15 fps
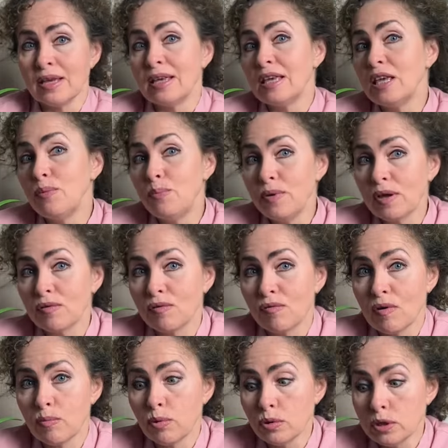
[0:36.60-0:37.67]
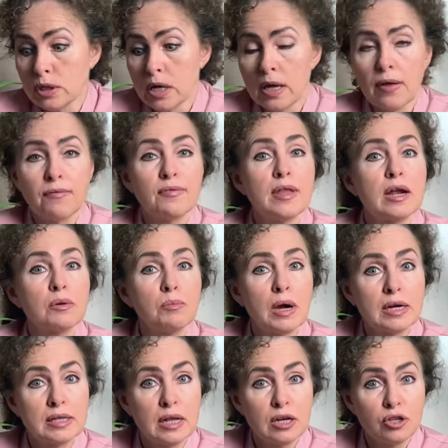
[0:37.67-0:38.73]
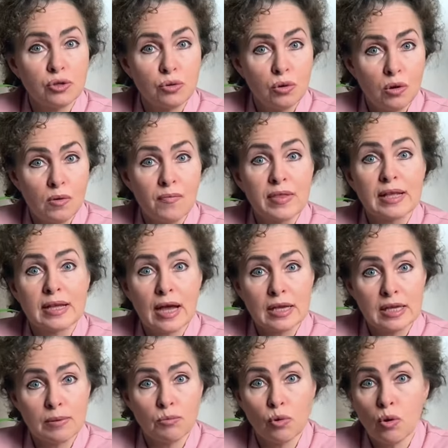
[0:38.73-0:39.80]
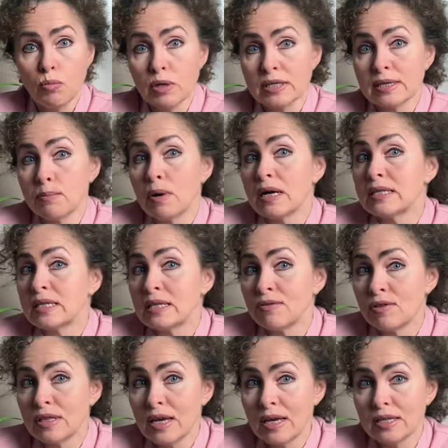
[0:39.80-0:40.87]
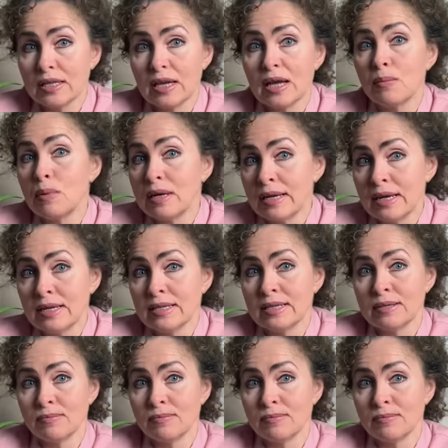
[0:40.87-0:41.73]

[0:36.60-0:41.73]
И первый вопрос, нормально ли то, каким образом отцветает амарилис?